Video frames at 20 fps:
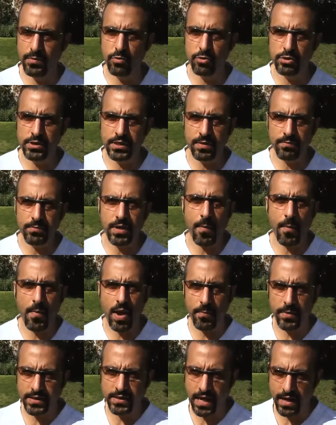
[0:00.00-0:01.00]
الموسم
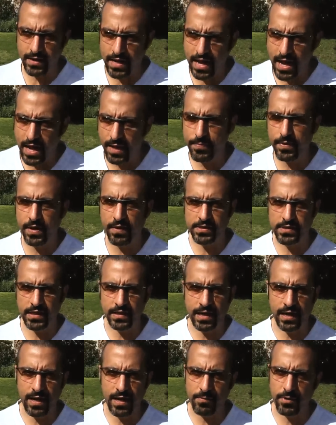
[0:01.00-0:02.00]
كما بدأناه بنفس
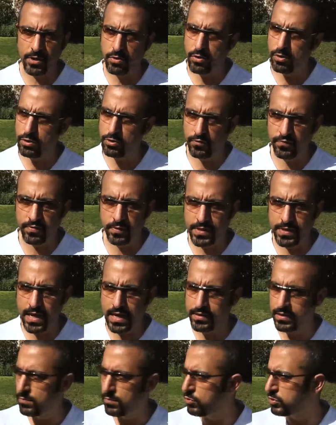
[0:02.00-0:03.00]
الكلام اللي قلته في
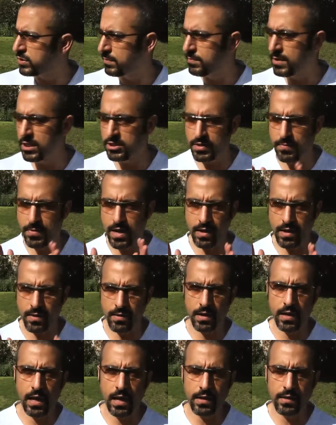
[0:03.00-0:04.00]
بداية الموسم يا جماعة
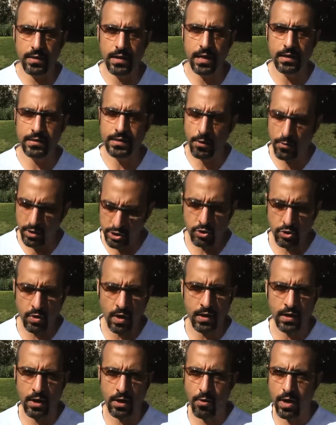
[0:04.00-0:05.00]
التوجه
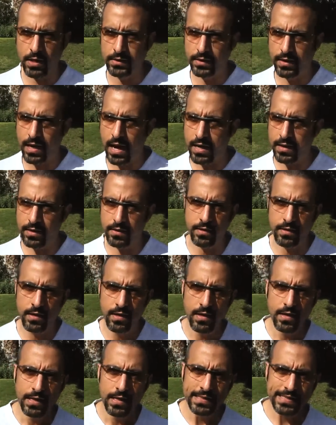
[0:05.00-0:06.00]
حق خواطر آخر
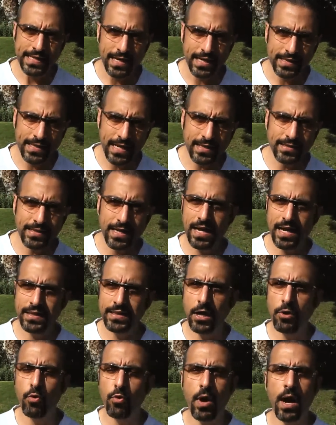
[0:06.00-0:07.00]
سنتين
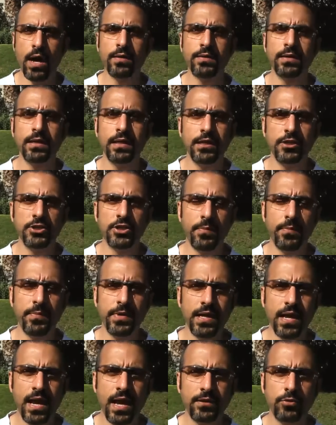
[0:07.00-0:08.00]
ثلاثة هو عرض
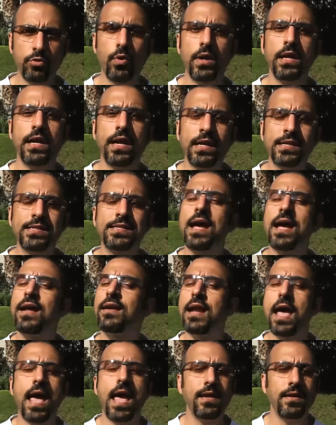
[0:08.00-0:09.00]
الإيجابيات
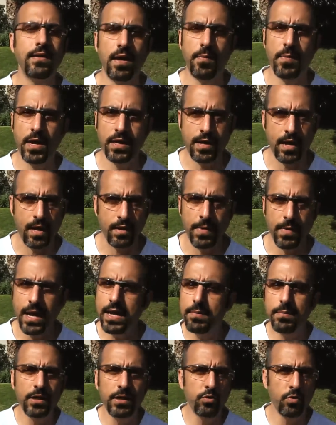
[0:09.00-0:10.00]
والإحسان أينما كان ما
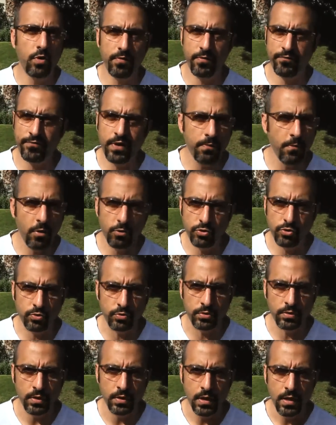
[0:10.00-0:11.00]
يهمني هو فين موجود